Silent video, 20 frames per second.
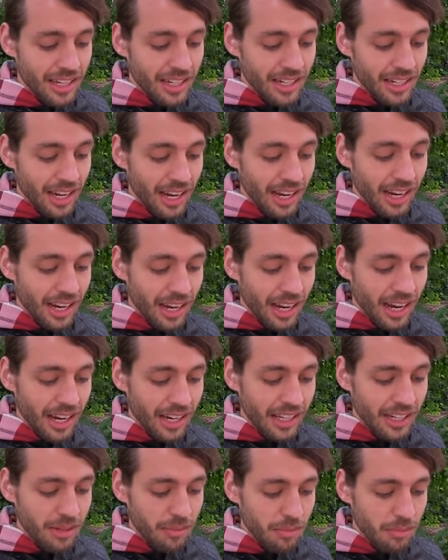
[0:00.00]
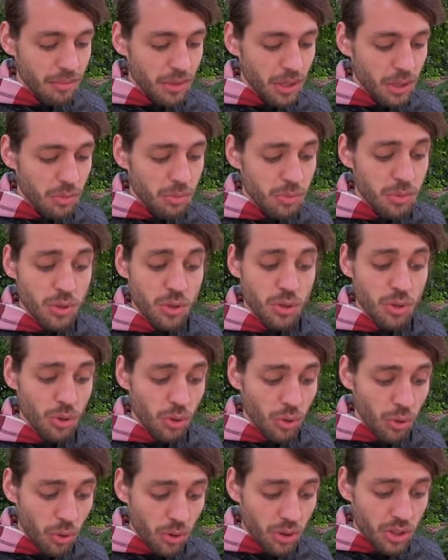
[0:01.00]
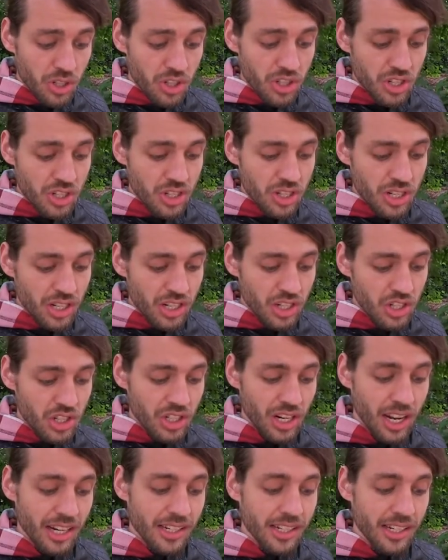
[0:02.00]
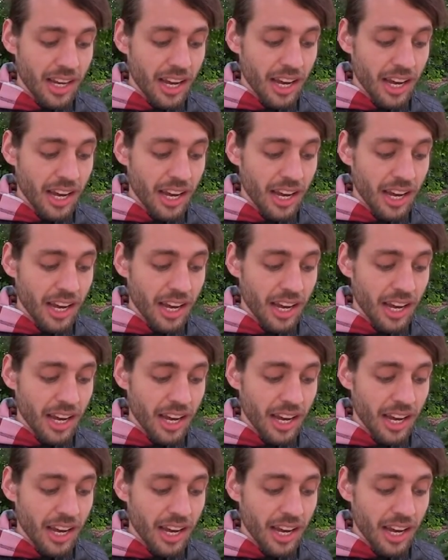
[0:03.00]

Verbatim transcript: nach einem psychologischen statt